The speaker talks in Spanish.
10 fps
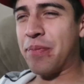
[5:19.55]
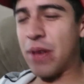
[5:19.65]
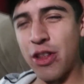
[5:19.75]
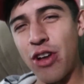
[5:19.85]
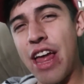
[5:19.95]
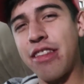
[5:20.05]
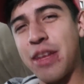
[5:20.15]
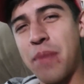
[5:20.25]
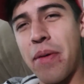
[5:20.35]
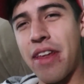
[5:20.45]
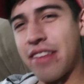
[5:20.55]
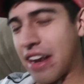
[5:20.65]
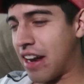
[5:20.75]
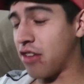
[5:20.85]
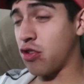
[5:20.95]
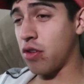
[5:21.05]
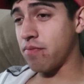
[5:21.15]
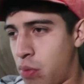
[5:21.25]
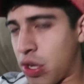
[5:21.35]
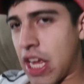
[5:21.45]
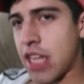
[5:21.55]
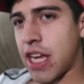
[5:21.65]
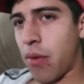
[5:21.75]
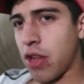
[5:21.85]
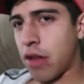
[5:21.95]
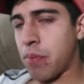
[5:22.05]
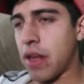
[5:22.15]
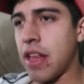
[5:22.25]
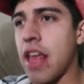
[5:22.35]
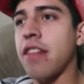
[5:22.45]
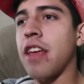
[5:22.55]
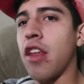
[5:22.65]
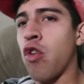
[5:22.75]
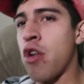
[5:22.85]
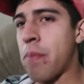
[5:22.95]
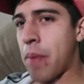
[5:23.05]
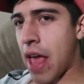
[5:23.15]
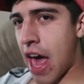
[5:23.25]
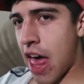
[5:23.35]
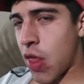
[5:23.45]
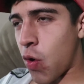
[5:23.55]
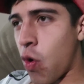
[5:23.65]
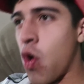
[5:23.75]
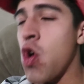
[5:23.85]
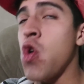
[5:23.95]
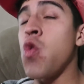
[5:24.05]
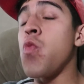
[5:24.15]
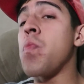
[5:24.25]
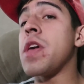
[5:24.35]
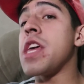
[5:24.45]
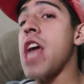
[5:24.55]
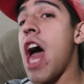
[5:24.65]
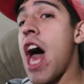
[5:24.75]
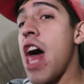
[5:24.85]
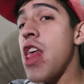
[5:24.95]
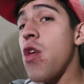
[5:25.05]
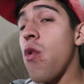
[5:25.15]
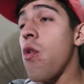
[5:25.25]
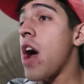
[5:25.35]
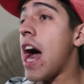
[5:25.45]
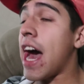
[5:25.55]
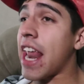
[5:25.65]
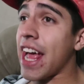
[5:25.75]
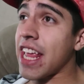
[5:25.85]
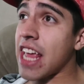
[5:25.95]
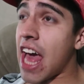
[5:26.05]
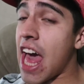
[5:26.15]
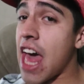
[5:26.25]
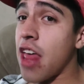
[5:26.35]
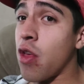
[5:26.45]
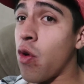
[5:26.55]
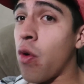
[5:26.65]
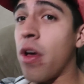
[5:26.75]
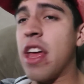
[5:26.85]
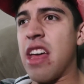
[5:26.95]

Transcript: Me dio lástima ver esa relación porque el chavo después de ser golpeado, humillado, arañado,